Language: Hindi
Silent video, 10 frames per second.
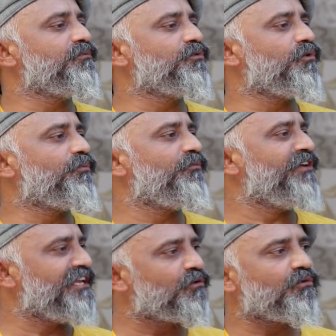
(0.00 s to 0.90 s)
जो
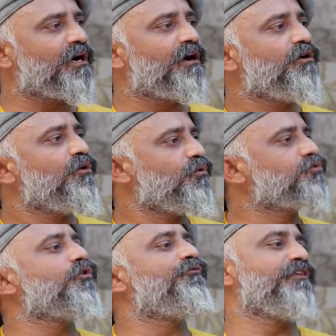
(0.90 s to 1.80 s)
विनर होगा
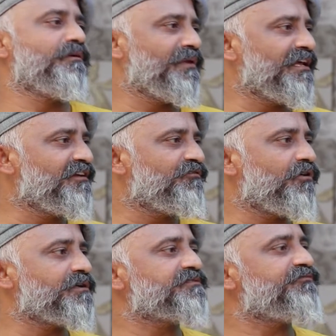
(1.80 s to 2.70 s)
उसको फिल्म मिलेगी
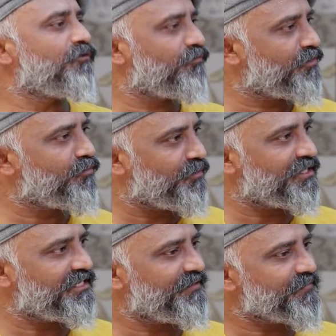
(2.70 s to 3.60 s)
फर्स्ट फॉरवर्ड
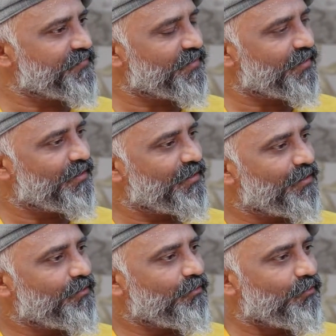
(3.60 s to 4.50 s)
मूवी थी
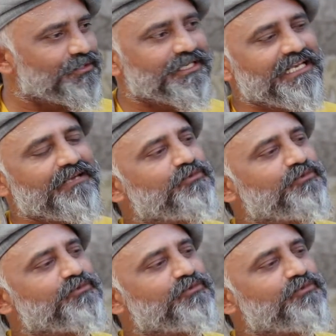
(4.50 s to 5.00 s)
जी उसके लिए